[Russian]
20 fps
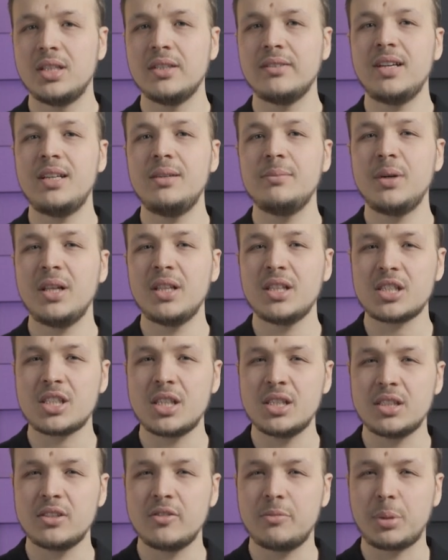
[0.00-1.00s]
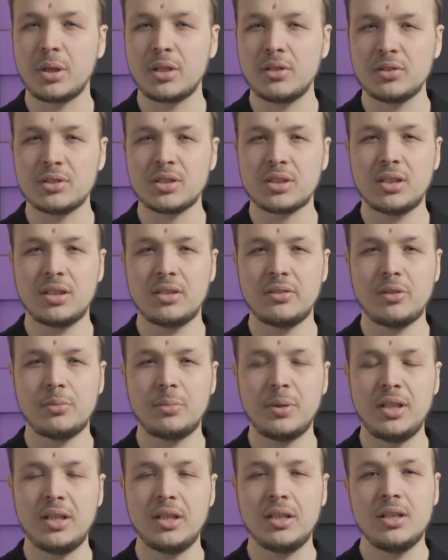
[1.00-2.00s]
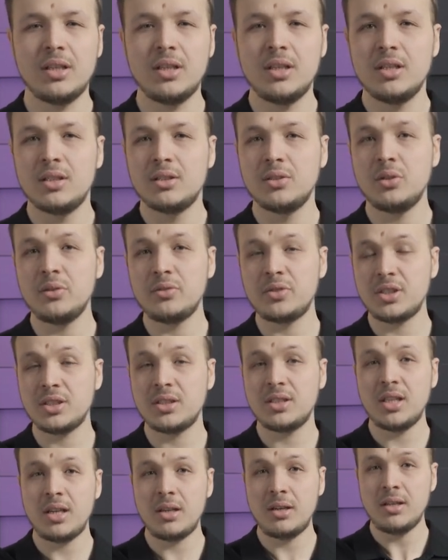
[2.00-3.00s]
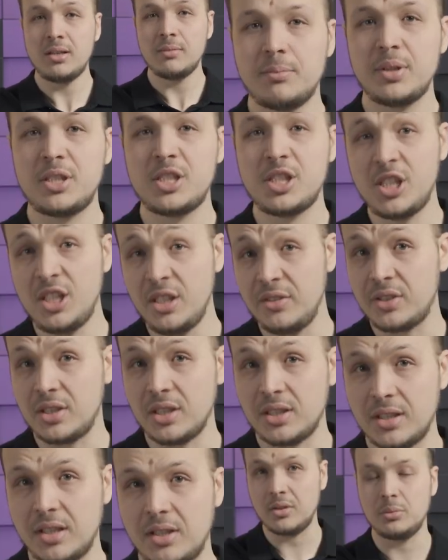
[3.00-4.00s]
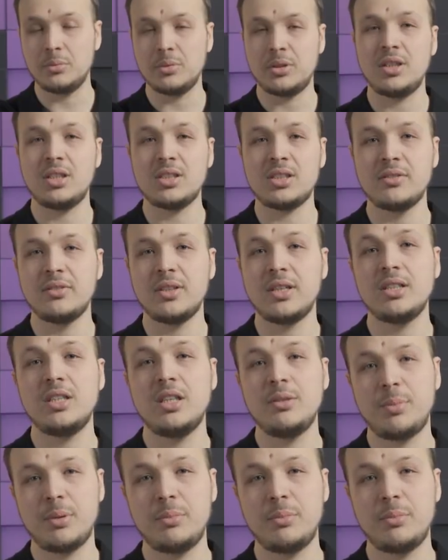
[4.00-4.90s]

давали мало шансов в прогнозах на его бои, но он всегда, почти всегда, умудрялся выходить